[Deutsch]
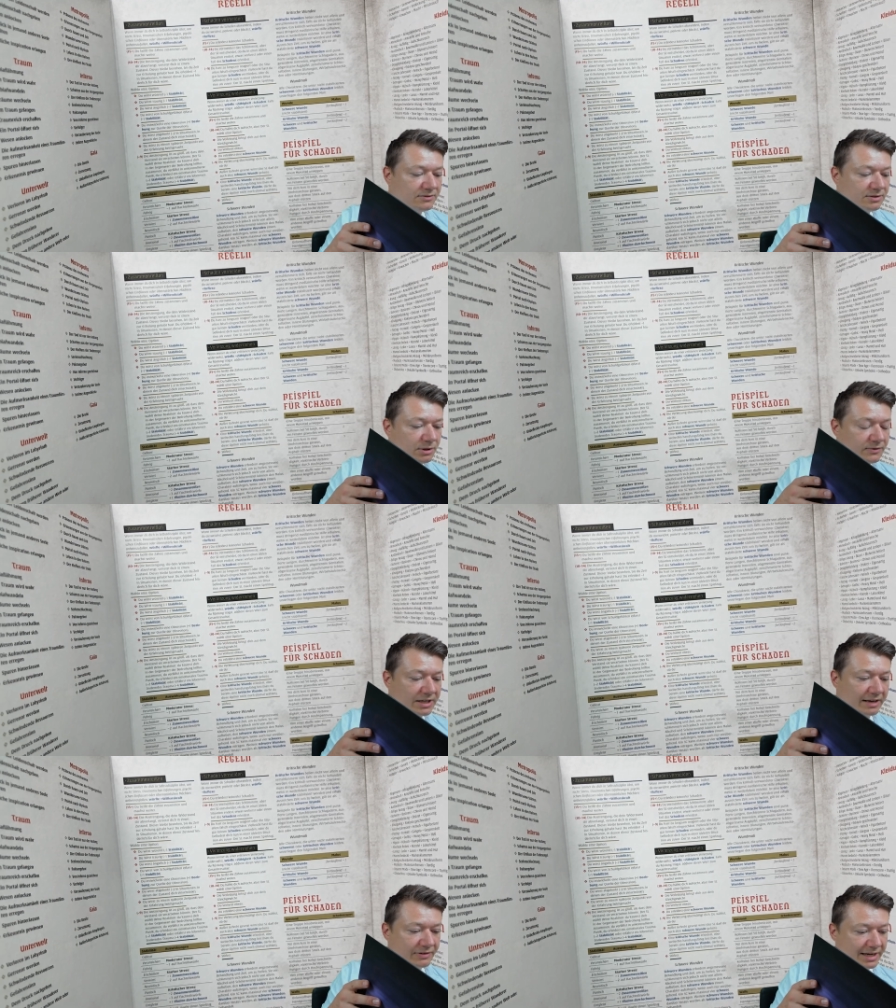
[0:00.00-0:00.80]
was man auf den
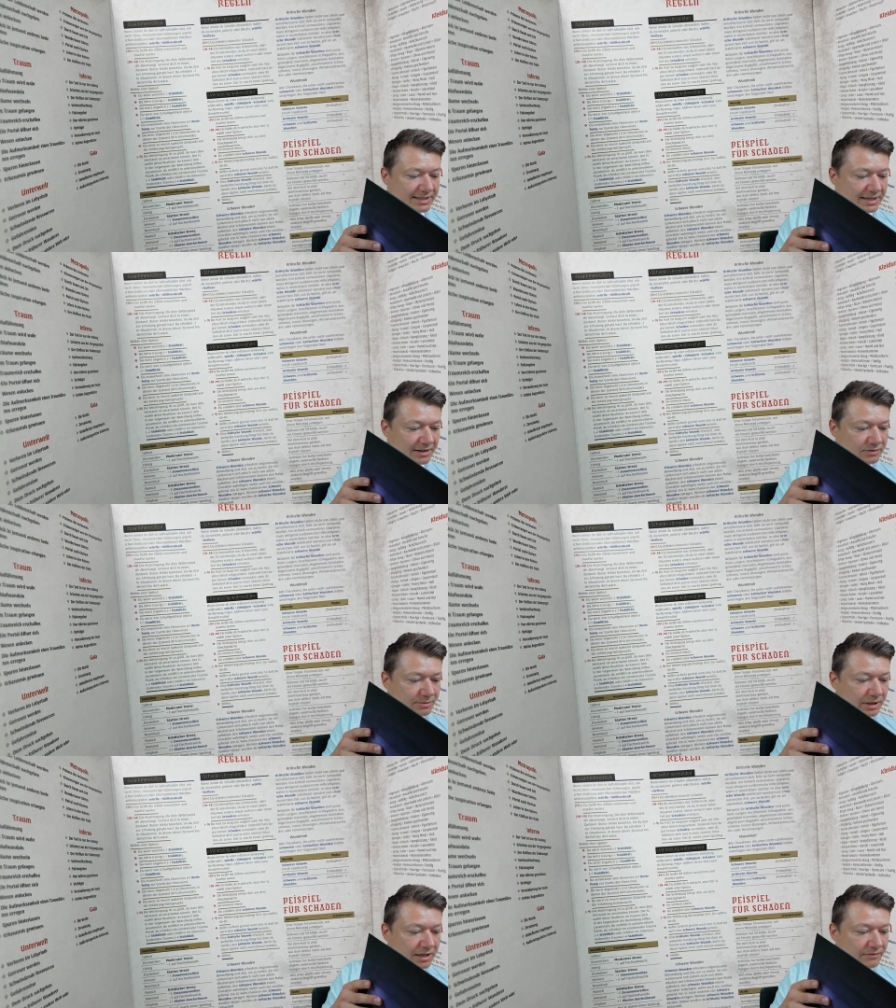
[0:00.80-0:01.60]
Referenzkarten und im
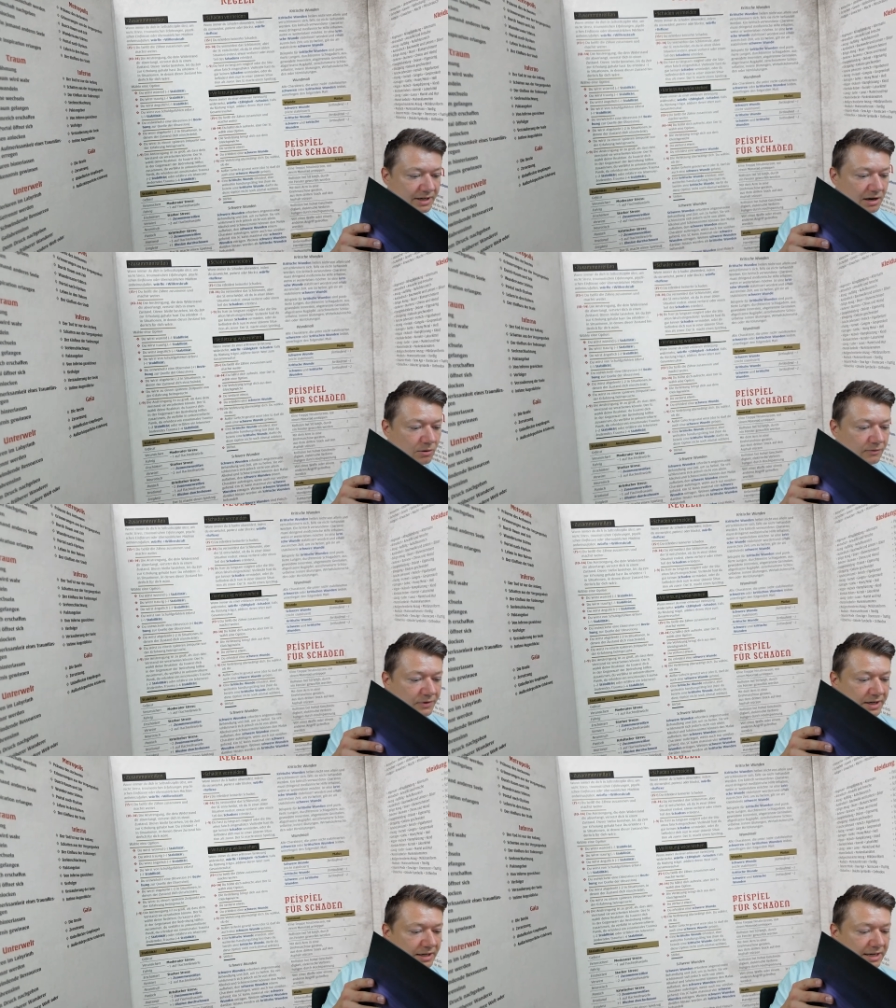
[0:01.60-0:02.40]
Regelwerk auch
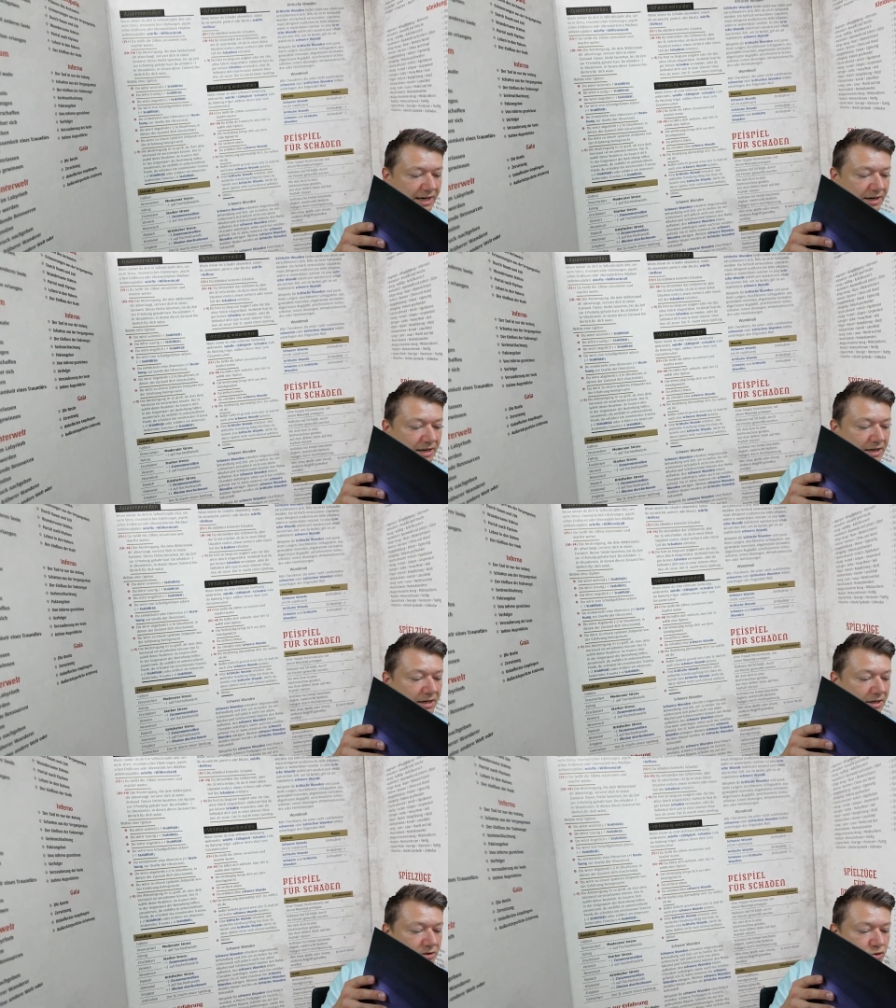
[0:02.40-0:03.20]
finden kann
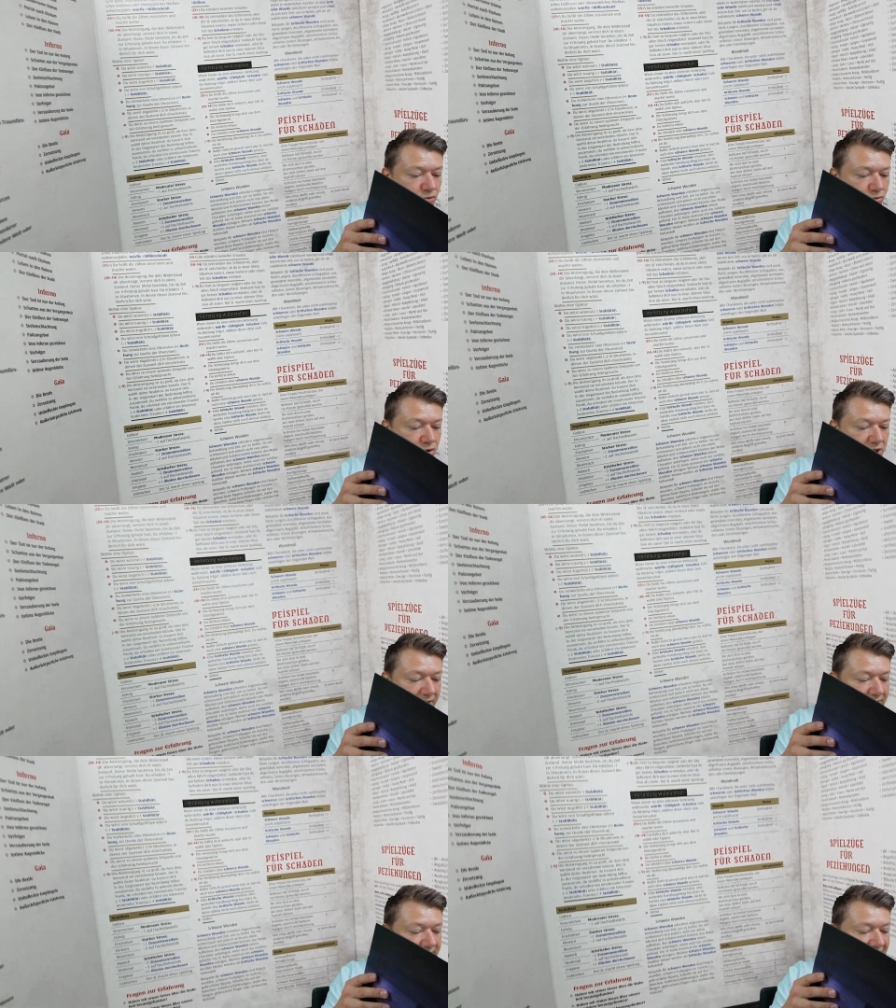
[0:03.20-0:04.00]
zu
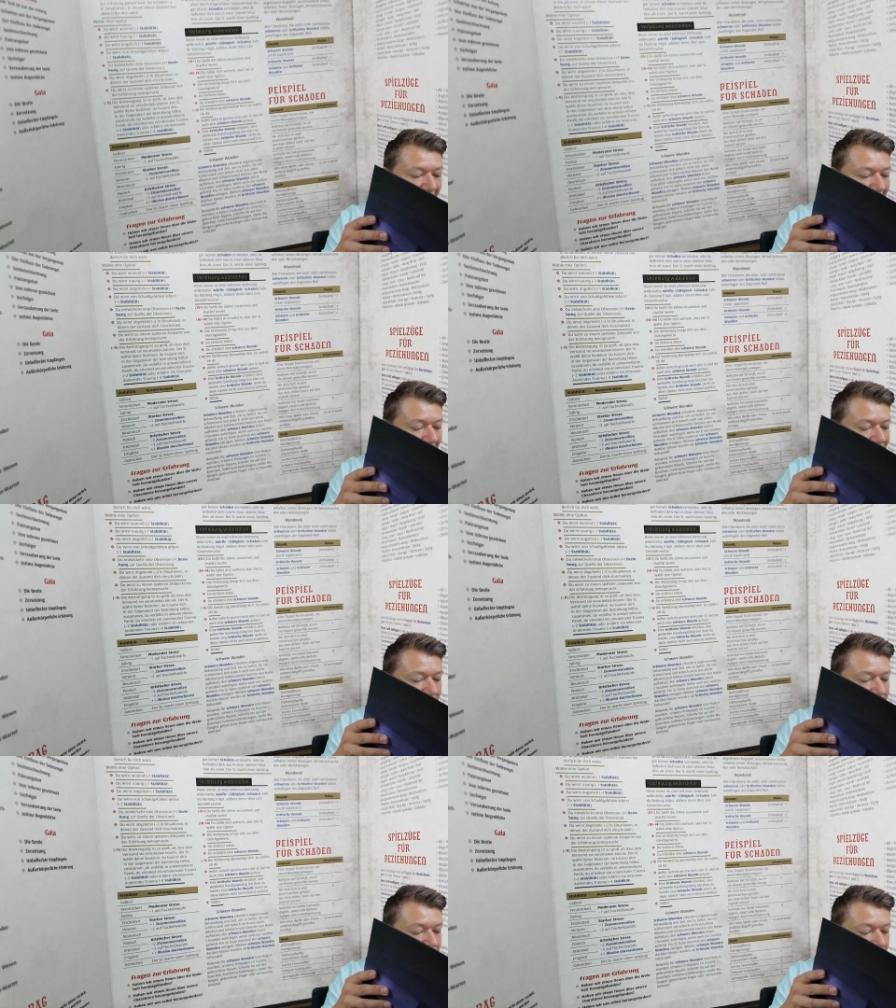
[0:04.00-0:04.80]

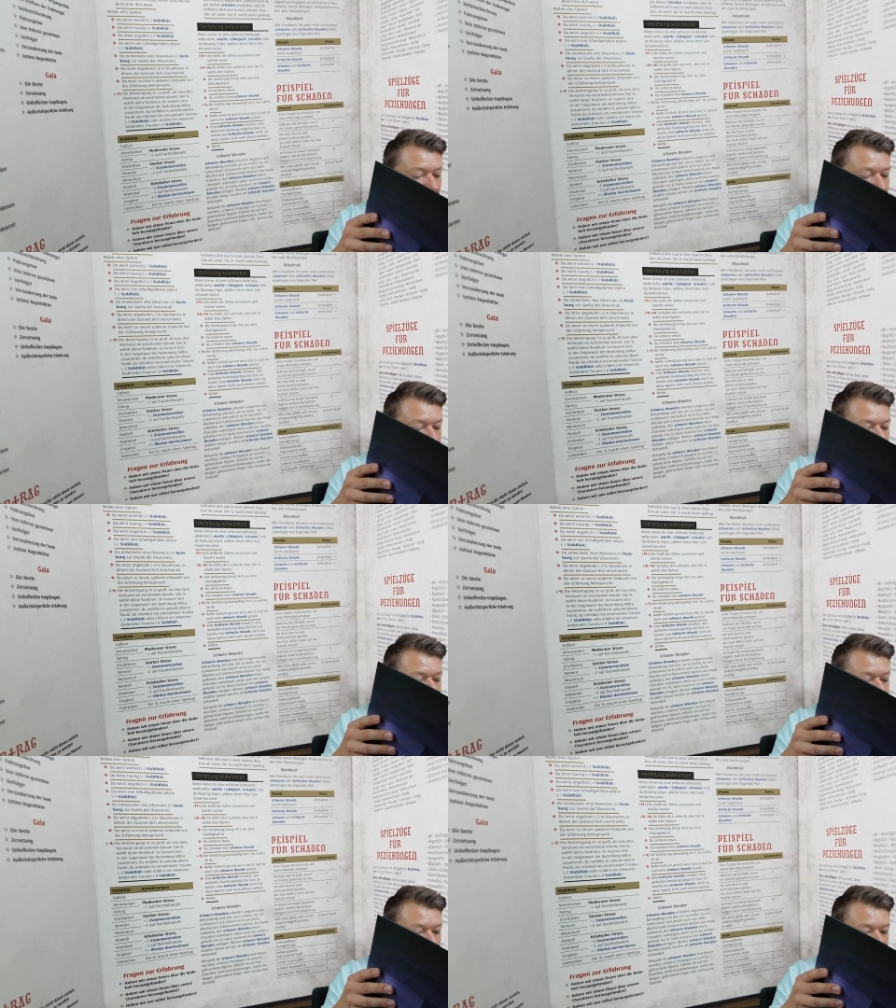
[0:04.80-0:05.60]
Schadensarten. Äh,